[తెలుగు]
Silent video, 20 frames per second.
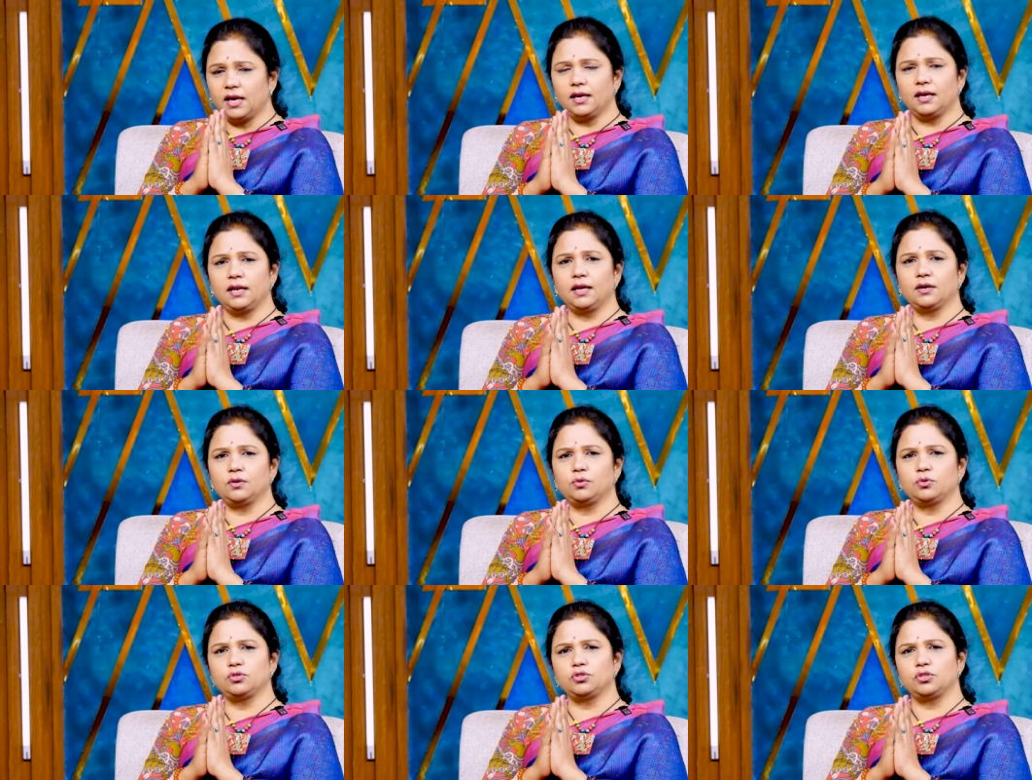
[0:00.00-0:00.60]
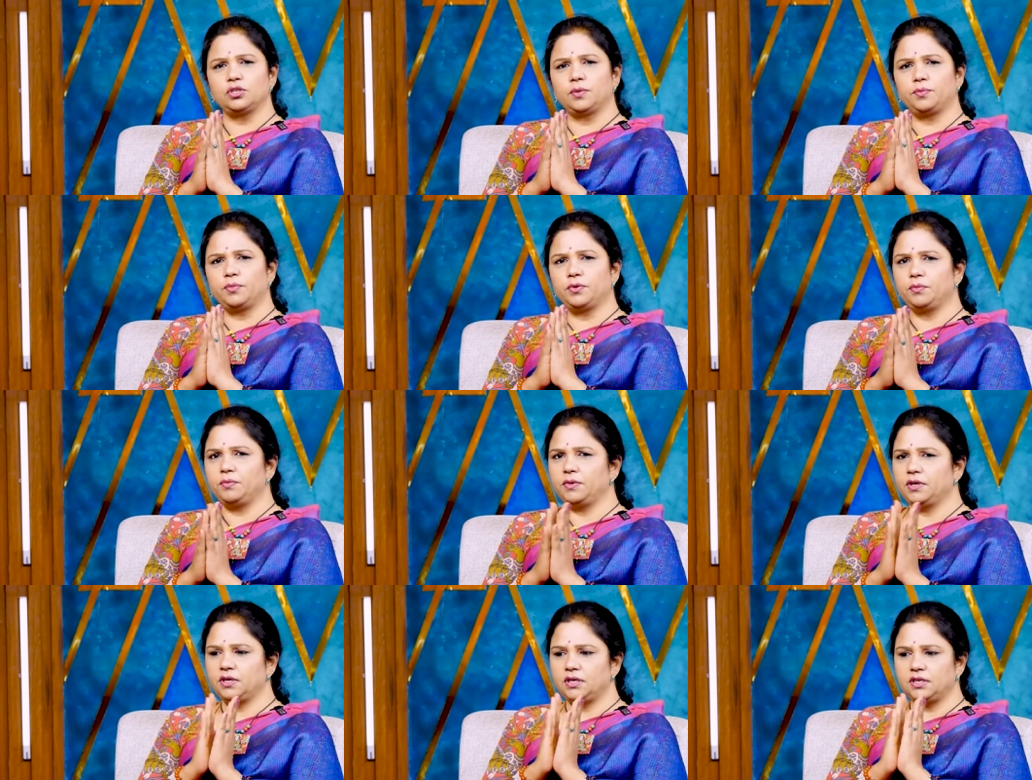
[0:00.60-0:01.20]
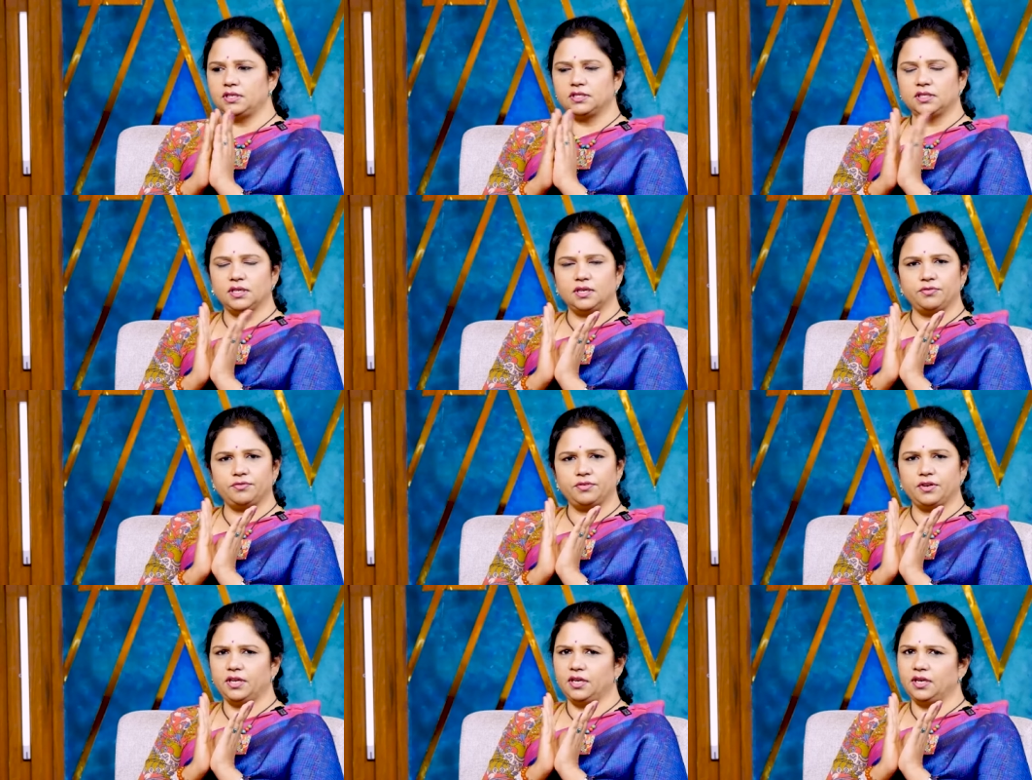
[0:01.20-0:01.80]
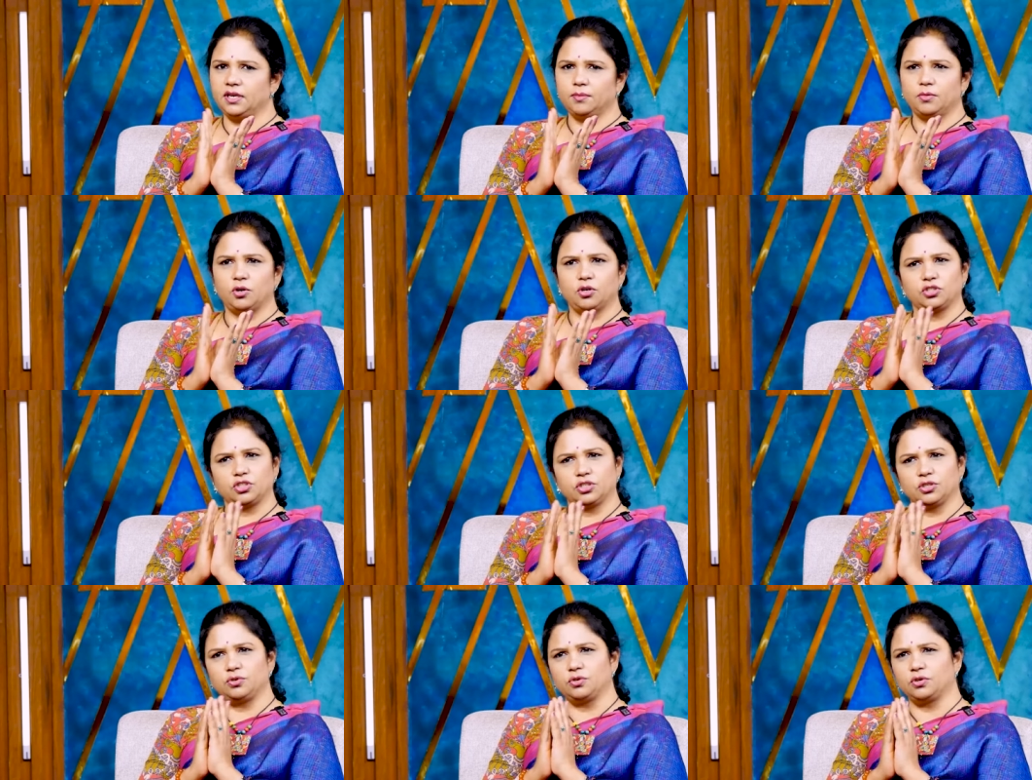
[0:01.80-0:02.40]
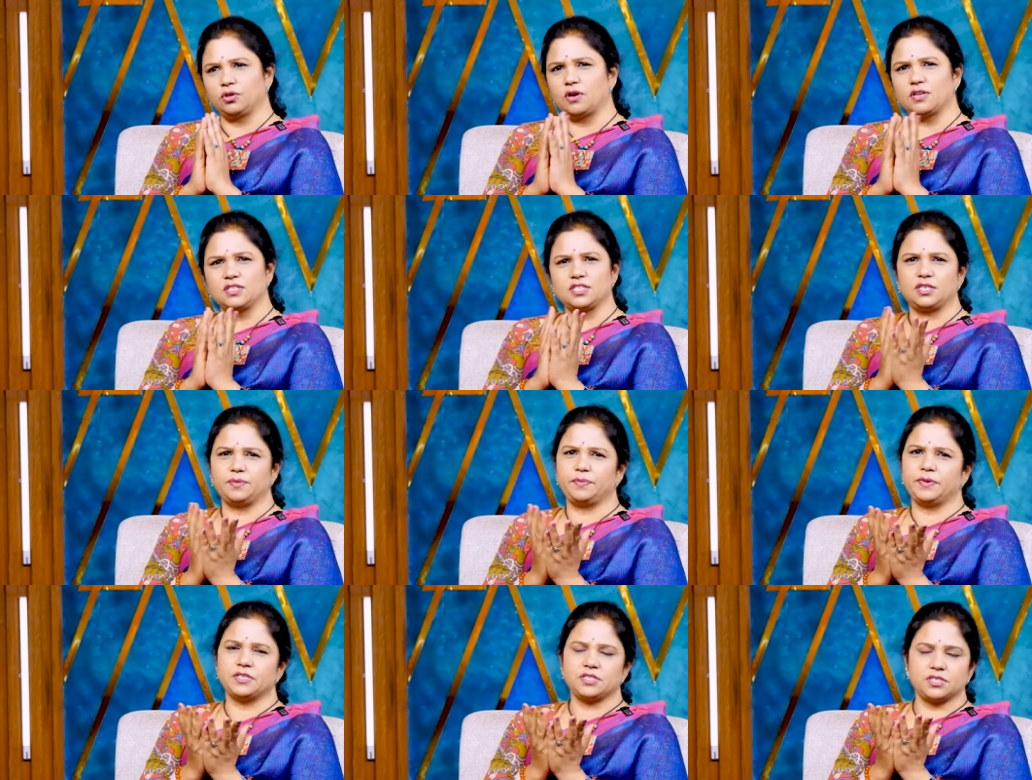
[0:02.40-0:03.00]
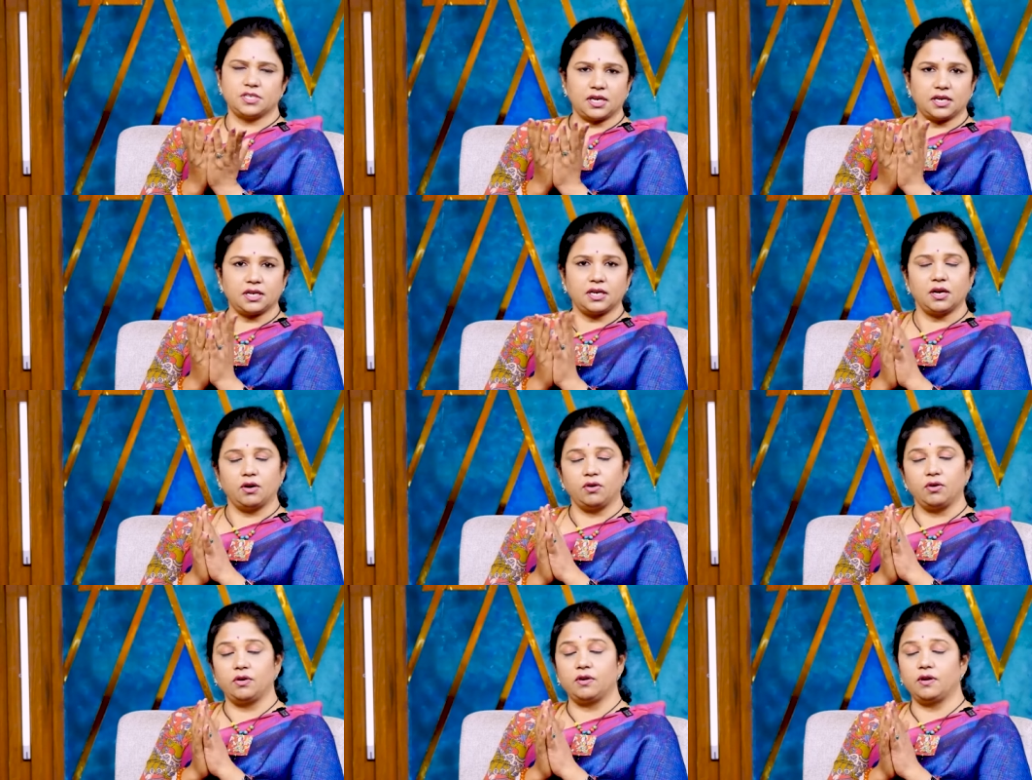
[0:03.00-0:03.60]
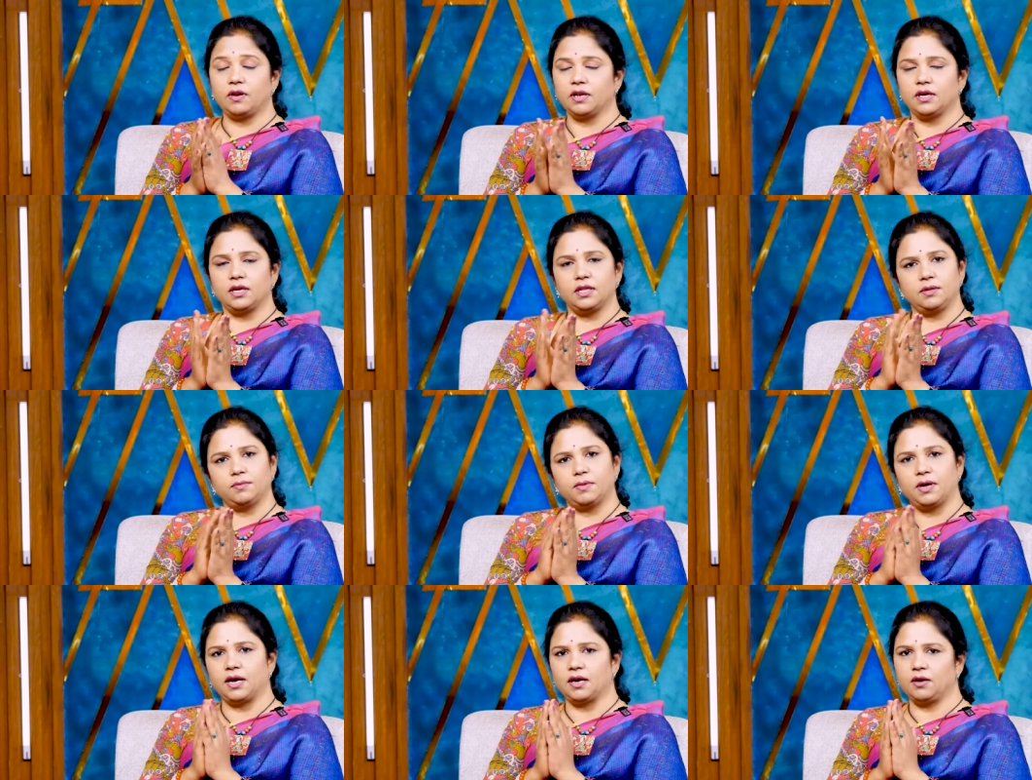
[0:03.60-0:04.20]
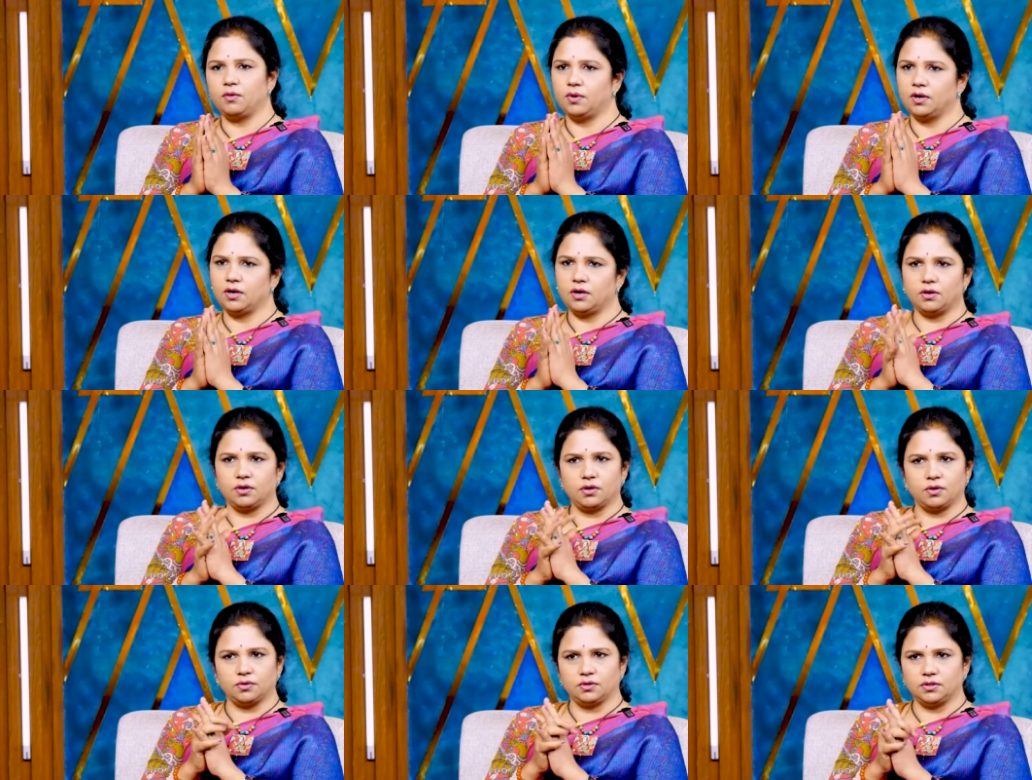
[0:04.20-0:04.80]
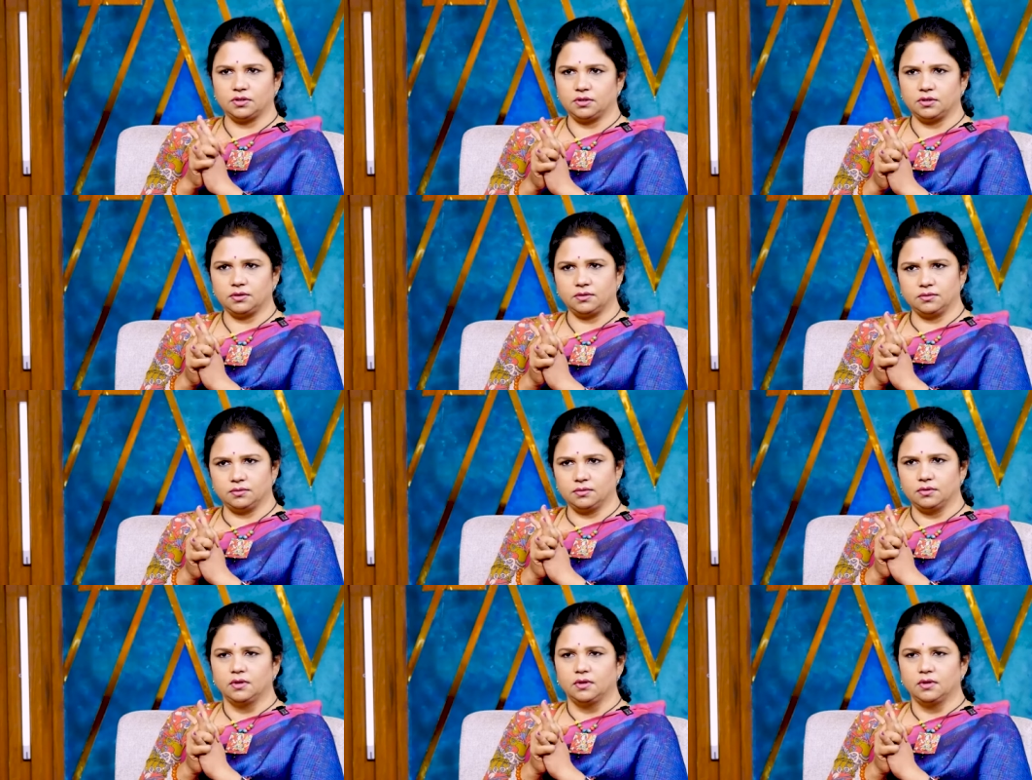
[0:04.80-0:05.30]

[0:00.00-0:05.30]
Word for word: అట్లా కూర్చున్నప్పుడు మీకు ఈజీగా ఫ్రీగా మోషన్ కూడా కాన్స్టిపేషన్ అట్లా ఉన్న వాళ్ళకి ఇది బాగా వర్కౌట్ అవుతుంది